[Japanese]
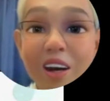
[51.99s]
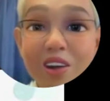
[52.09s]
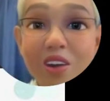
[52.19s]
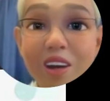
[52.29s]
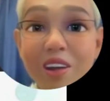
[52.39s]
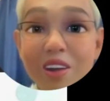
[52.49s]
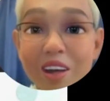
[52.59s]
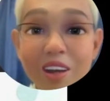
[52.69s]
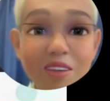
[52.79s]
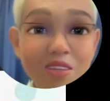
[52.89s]
波長が合う
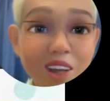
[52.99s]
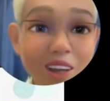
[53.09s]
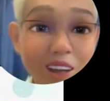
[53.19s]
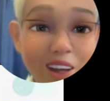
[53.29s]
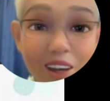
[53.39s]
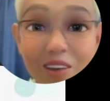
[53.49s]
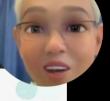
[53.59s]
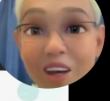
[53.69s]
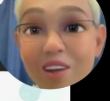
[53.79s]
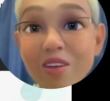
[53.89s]
方は見ていただけれ
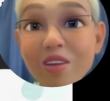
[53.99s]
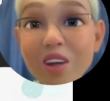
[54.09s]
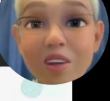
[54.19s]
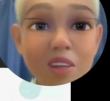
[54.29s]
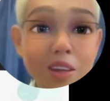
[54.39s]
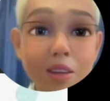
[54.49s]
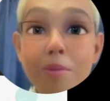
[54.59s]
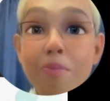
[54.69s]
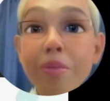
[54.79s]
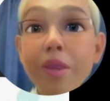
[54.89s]
ばなと思っています。
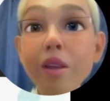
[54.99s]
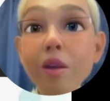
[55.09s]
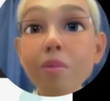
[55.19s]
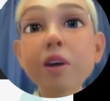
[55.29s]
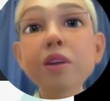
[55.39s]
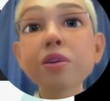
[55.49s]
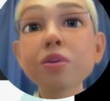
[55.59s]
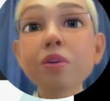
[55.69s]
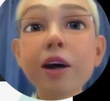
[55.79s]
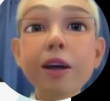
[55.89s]
でまず
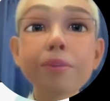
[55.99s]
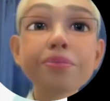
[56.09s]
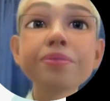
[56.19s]
は